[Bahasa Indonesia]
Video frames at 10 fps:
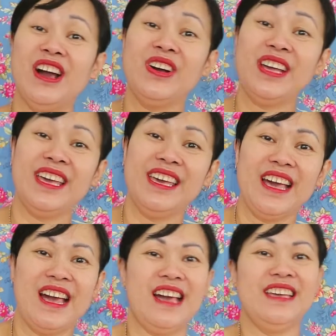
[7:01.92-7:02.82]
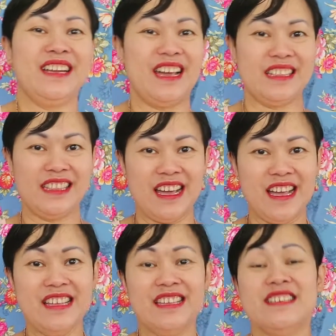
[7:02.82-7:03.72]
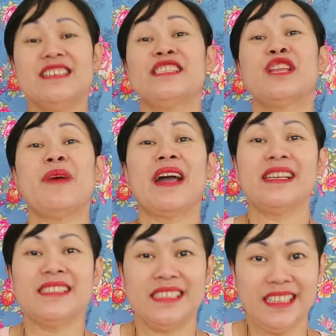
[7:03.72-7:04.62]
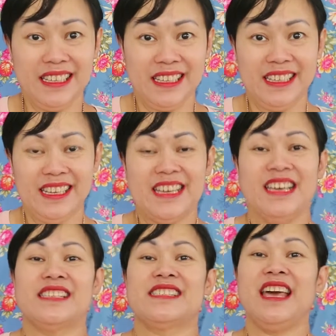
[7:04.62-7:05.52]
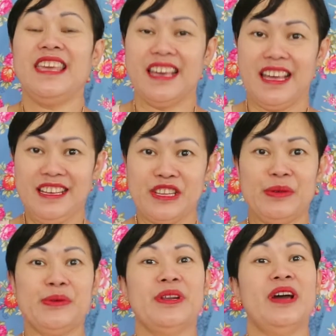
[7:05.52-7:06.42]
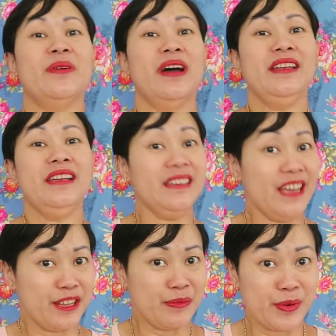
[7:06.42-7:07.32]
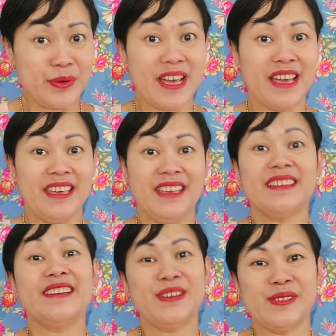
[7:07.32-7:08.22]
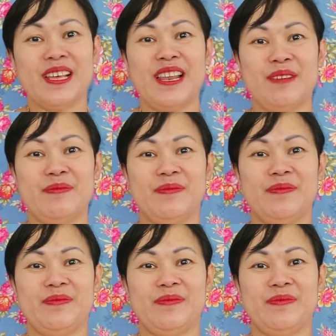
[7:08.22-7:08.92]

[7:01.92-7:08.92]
Oke, akhir kata, terima kasih. Saya Dewi Gunawan dari Brunei Darussalam.